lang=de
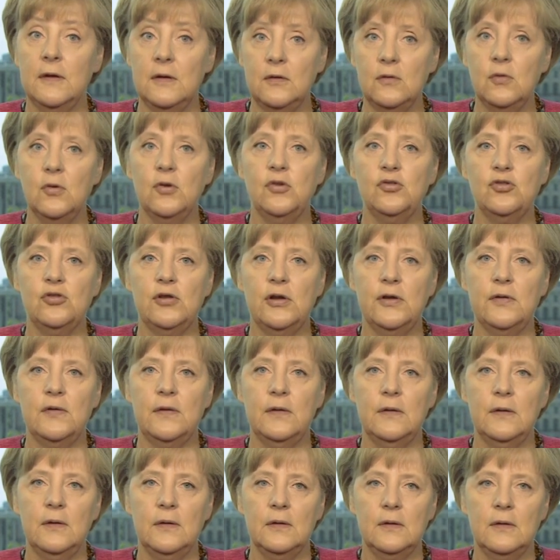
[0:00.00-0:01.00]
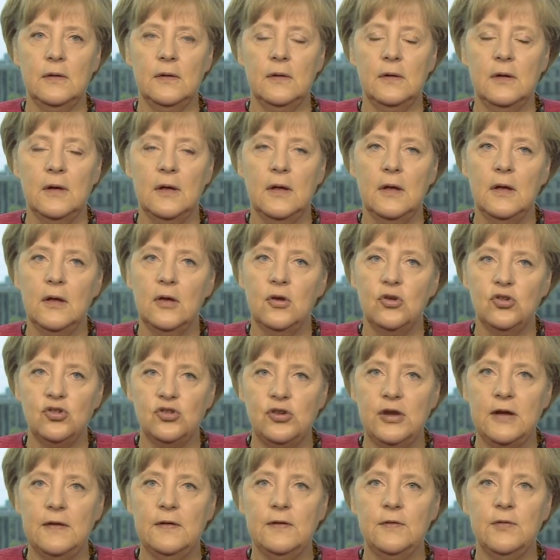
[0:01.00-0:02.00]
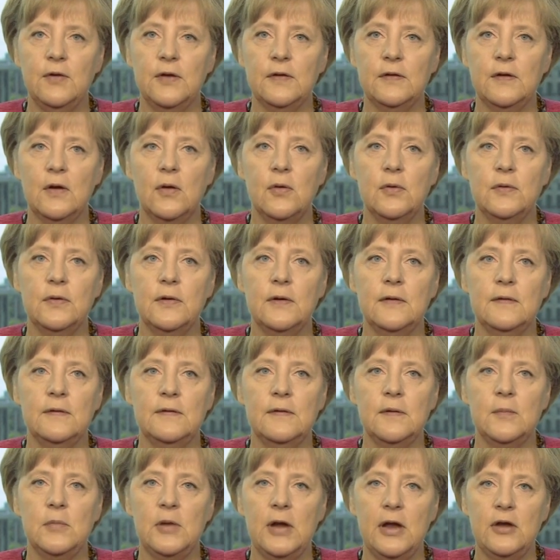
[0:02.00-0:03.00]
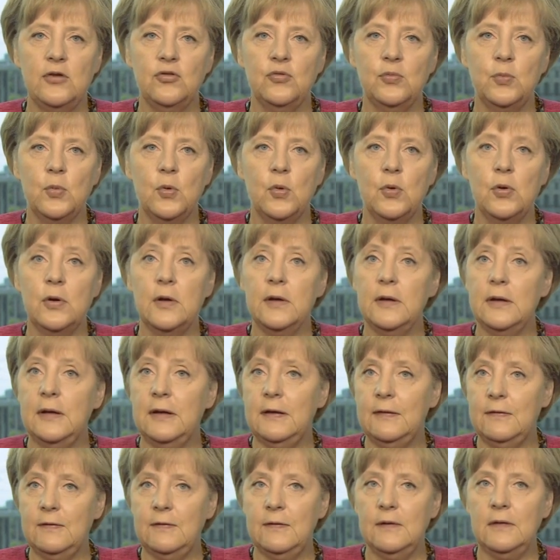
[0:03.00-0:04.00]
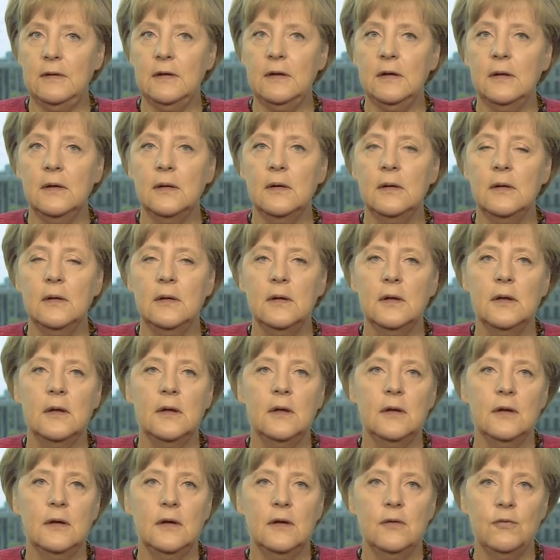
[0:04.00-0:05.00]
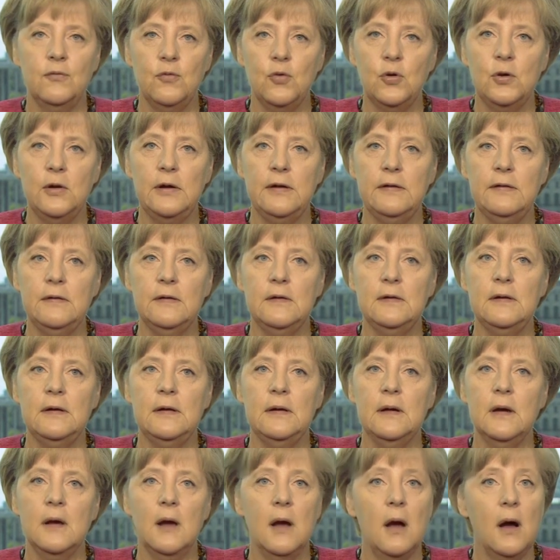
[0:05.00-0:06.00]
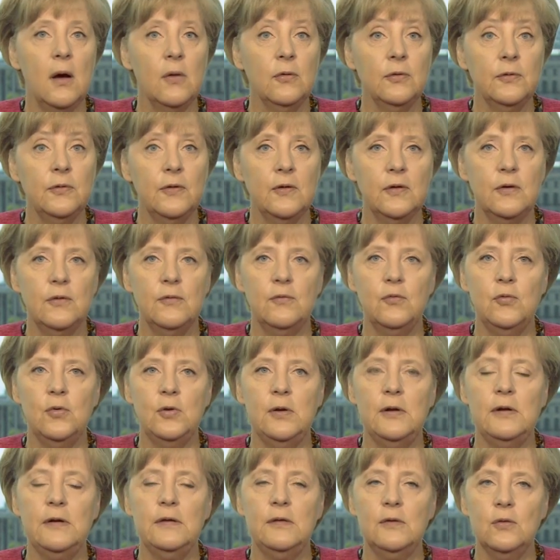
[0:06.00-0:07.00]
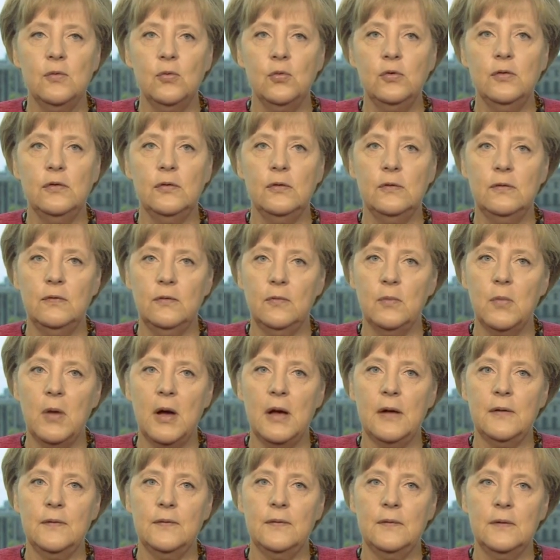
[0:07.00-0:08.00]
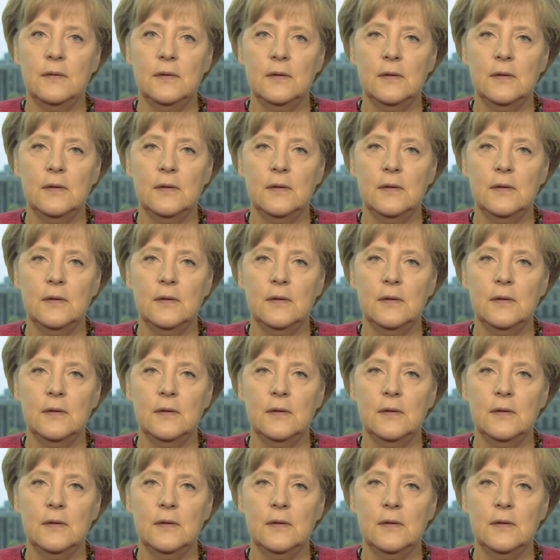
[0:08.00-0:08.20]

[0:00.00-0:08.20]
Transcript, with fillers: in Deutschland. Stets vertraute es dem Leitspruch, ich zitiere, gewöhnliche Dinge außergewöhnlich gut zu machen.